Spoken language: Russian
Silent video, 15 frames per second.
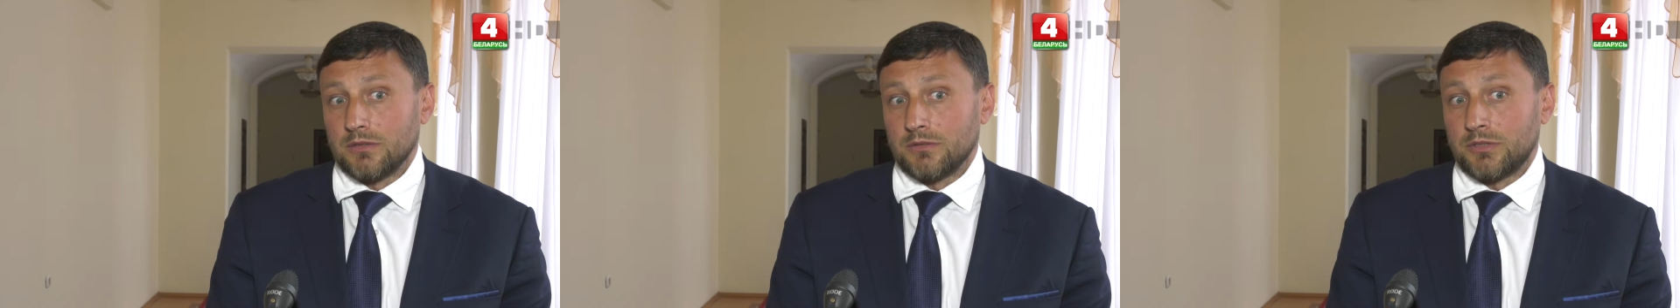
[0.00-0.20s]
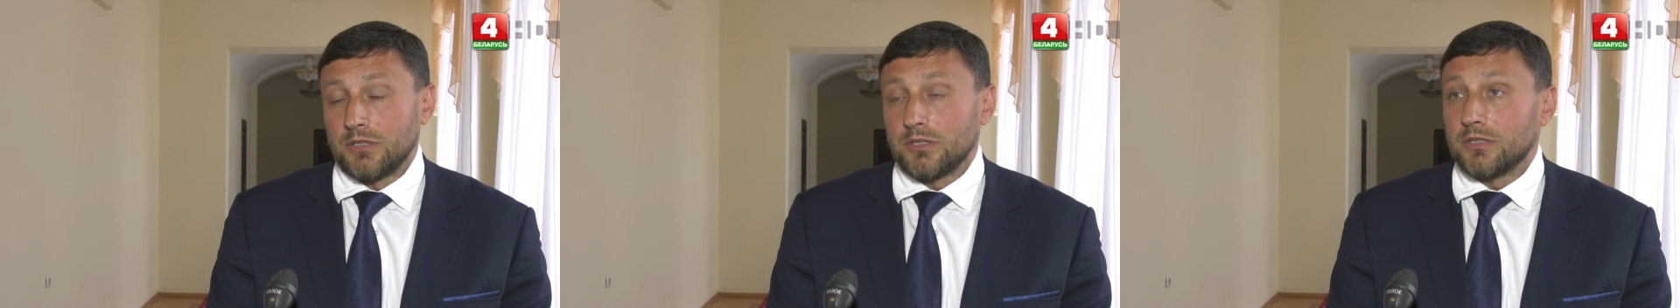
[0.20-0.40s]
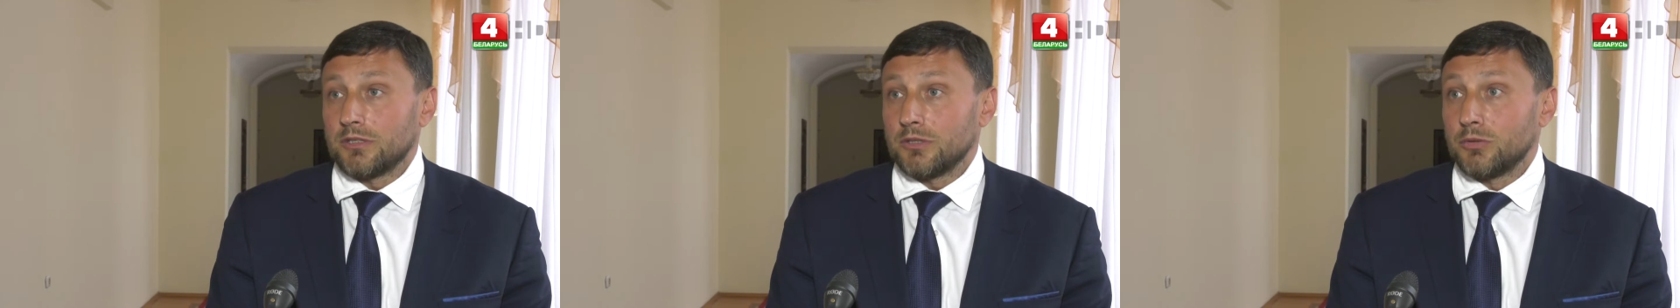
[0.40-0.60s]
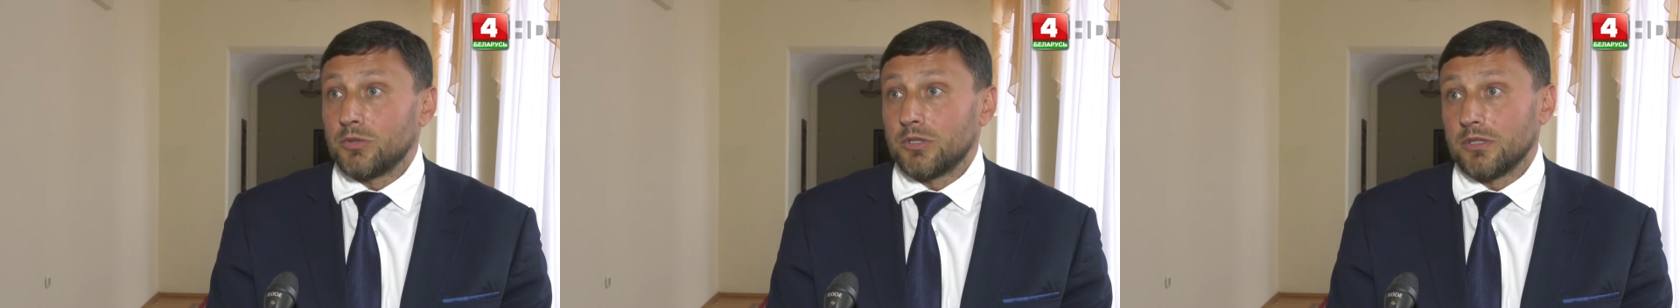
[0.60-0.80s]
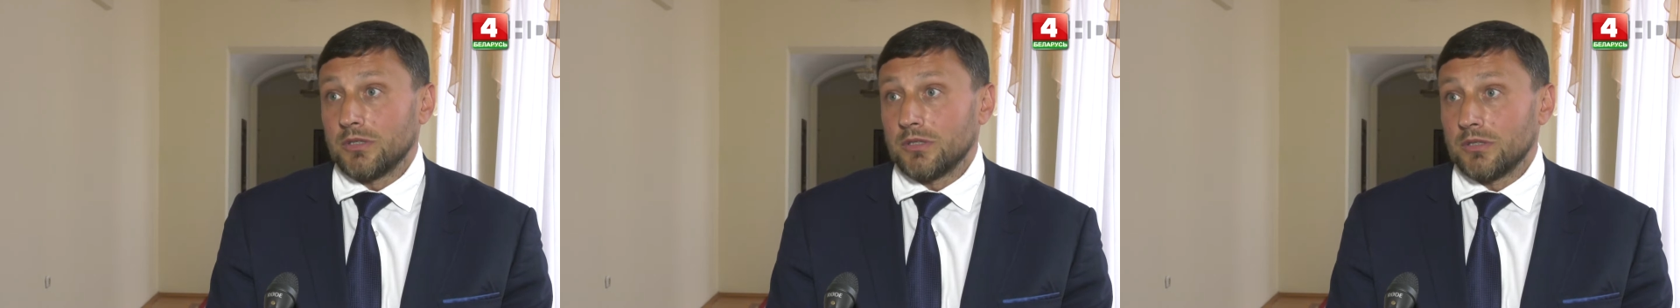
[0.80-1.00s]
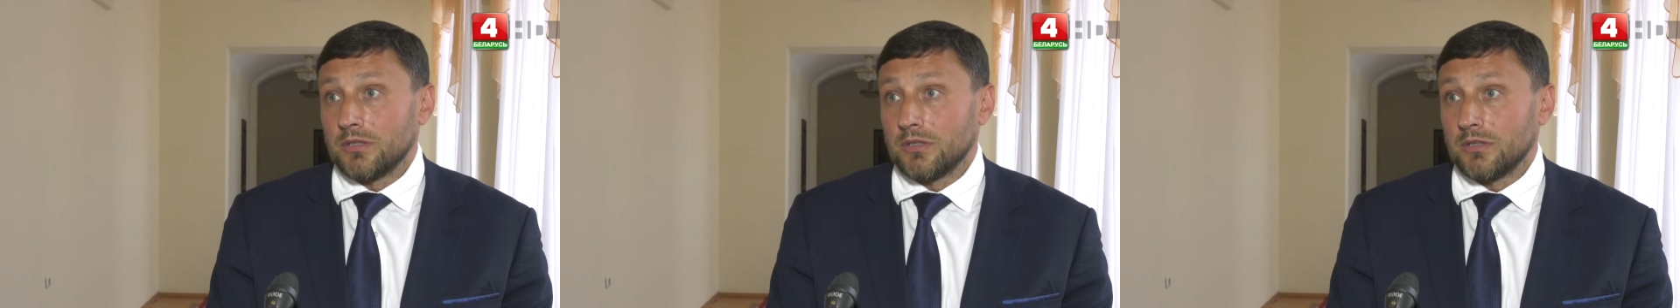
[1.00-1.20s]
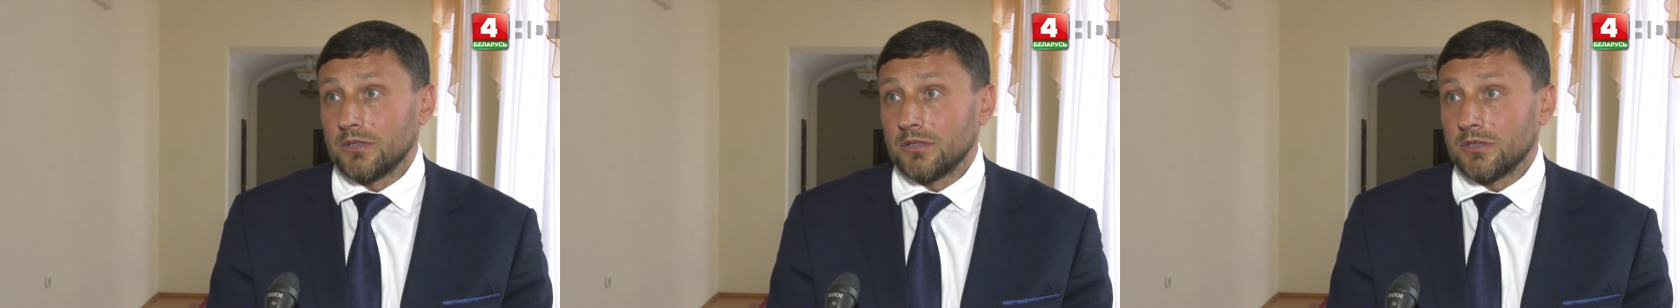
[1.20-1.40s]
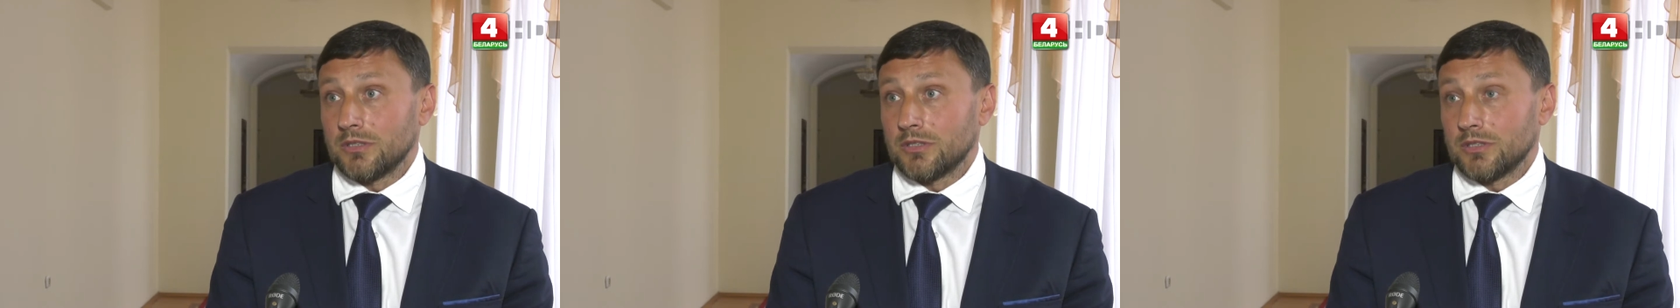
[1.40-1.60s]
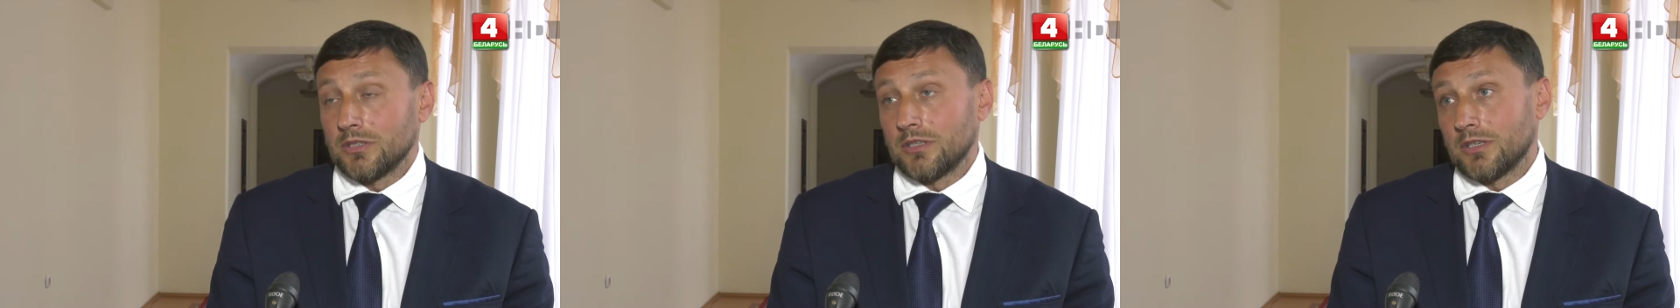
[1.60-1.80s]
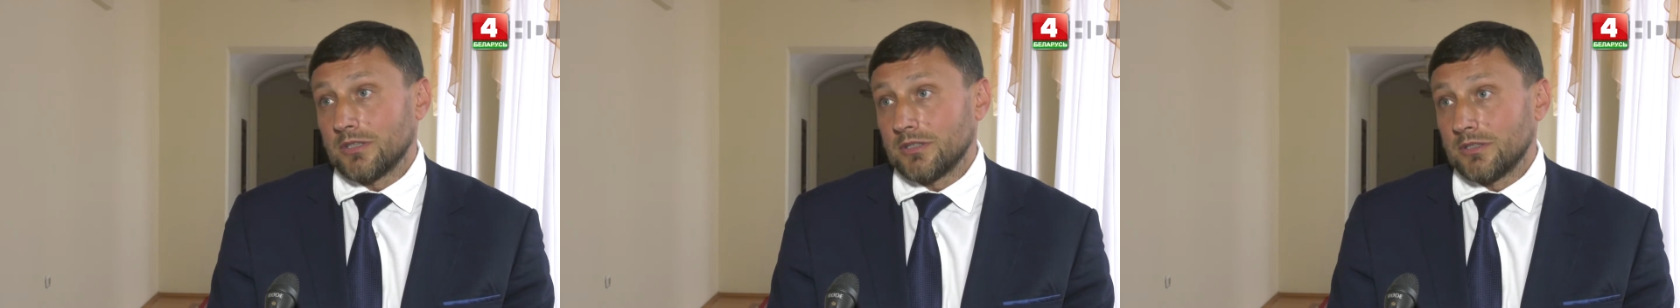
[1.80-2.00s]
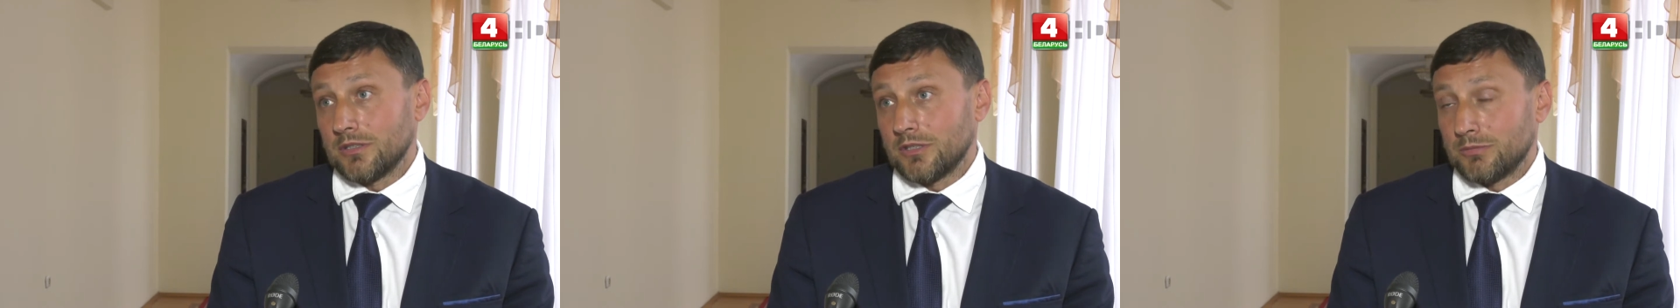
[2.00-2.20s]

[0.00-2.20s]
всей категории наших граждан